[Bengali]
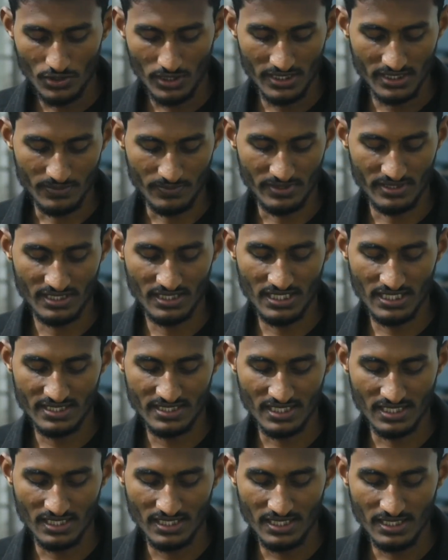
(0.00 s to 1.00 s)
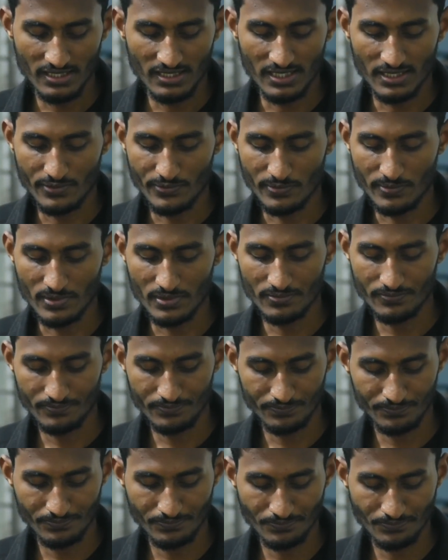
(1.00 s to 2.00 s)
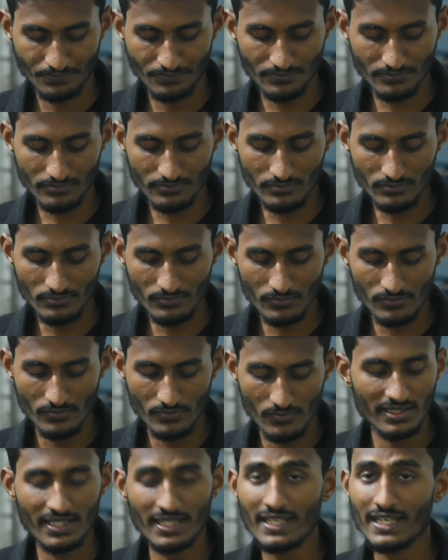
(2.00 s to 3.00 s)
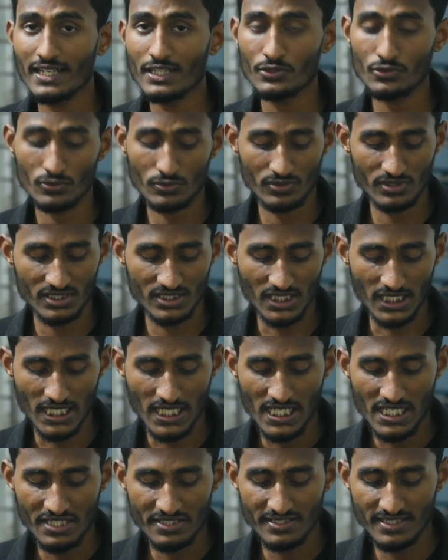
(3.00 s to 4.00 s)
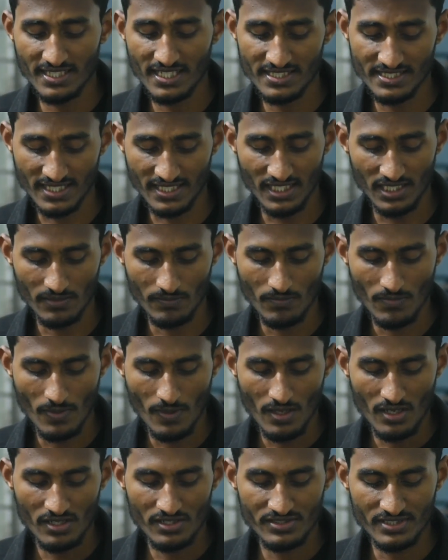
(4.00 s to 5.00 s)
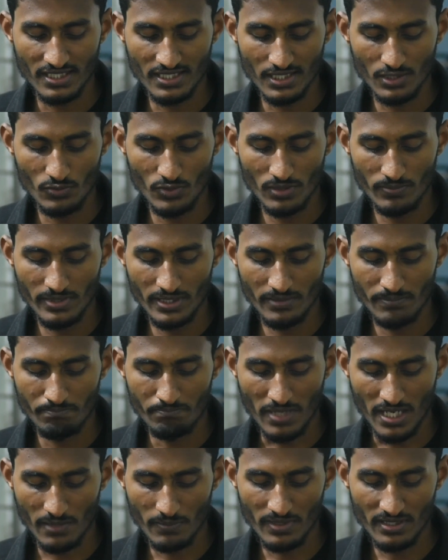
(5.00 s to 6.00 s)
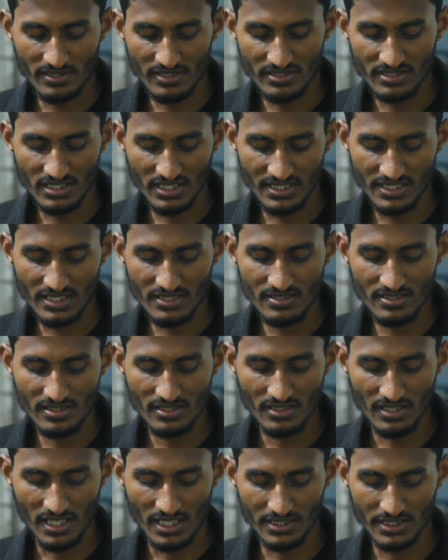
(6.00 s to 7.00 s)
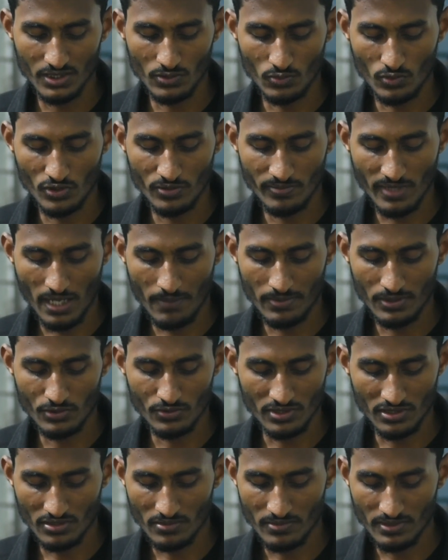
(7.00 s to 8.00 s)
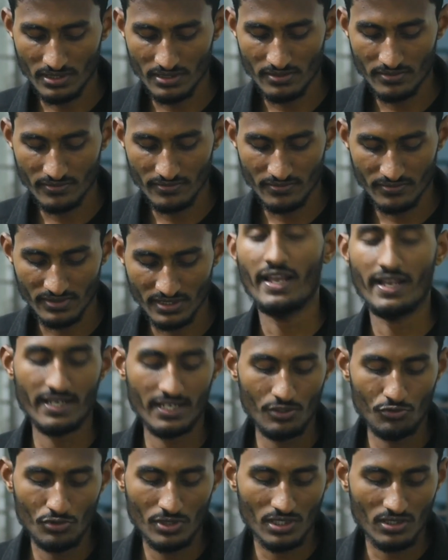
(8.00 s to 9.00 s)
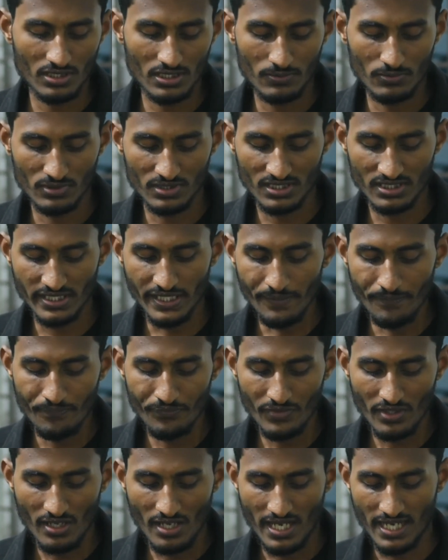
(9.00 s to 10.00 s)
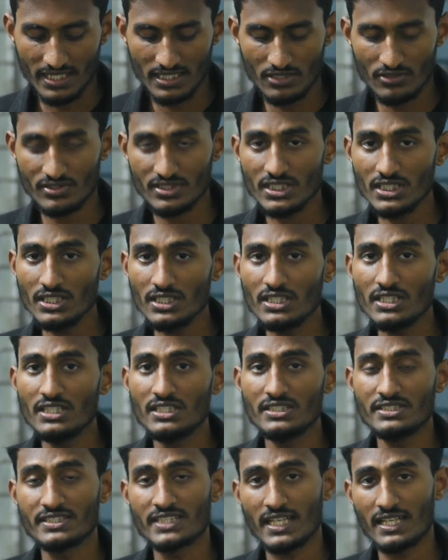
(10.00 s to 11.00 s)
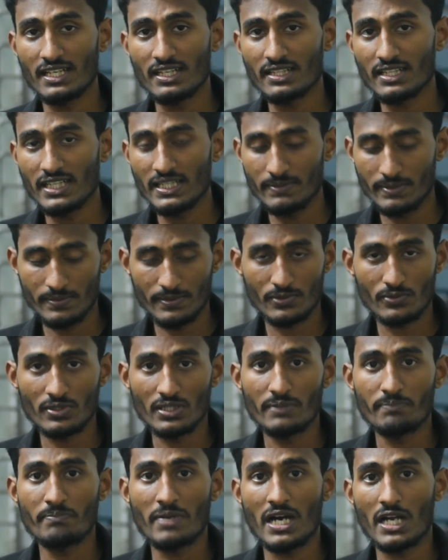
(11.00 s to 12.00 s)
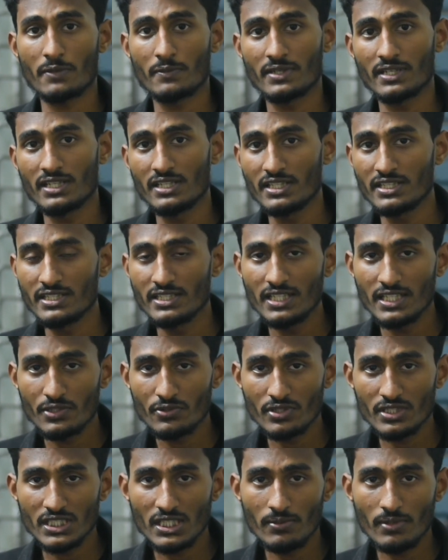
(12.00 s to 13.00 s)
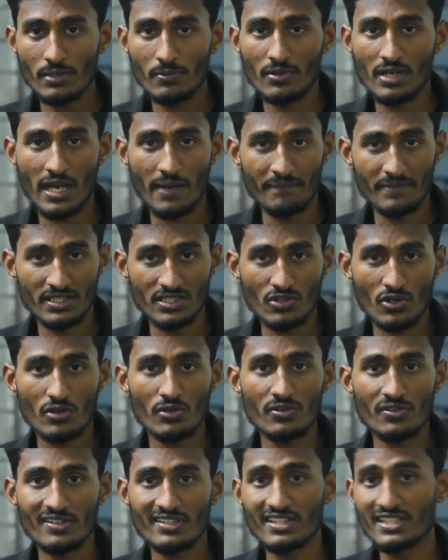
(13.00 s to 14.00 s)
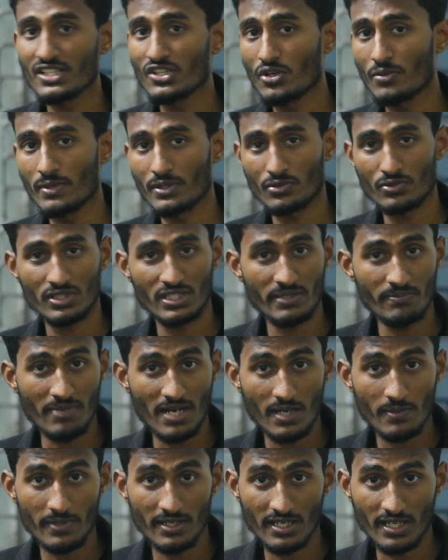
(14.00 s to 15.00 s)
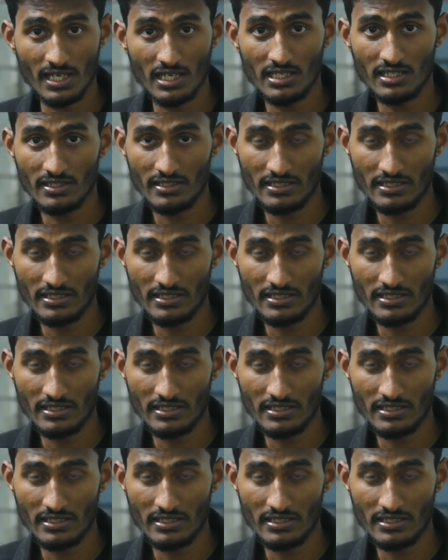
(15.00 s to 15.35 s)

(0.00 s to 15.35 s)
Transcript: এই যে ডিলেট চ্যানেলে ক্লিক করবো দেন এখানে শো করতেছে ডিলেট চ্যানেল চ্যানেল উইল বি পারমানেন্টলি ডিলেটেড অ্যান্ড ইউ ওন বি অ্যাবল টু রিকভার এখানে দুটা কথা বলতেছে একটা হচ্ছে চ্যানেলটা এভাবে করলে পারমানেন্টলি ডিলিট হয়ে যাবে এবং আপনি কখনও এটা রিকভার করতে পারবেন না